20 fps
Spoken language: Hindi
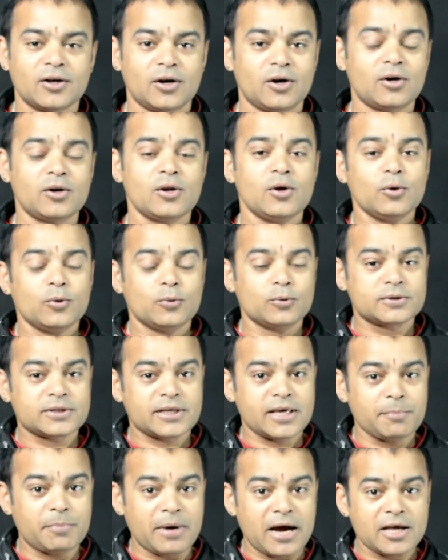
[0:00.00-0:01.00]
और
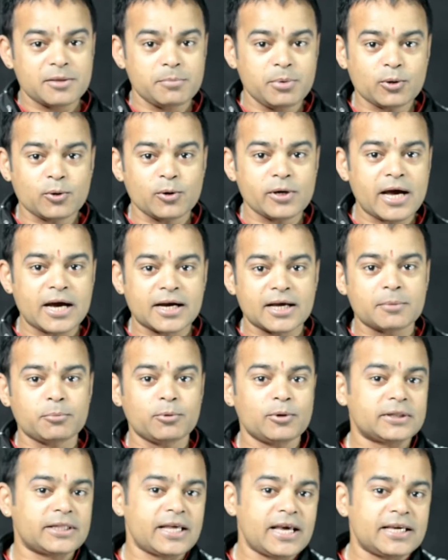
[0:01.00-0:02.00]
उसके बाद भी कोई आकर
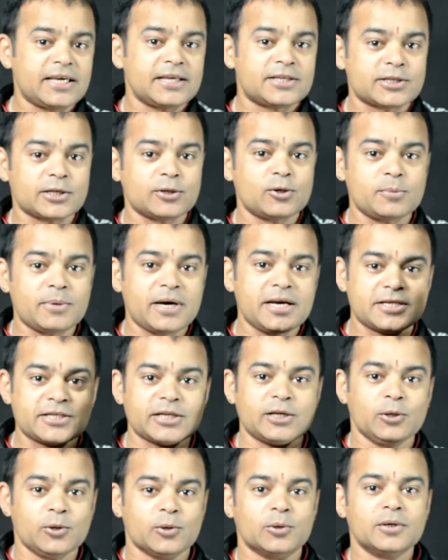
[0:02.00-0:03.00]
बोलता है कि चलो भाई
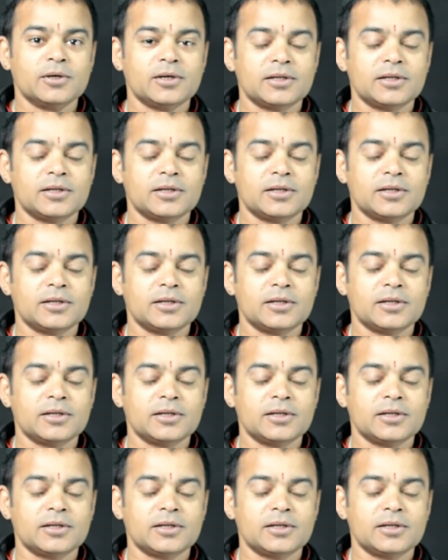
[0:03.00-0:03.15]
चलो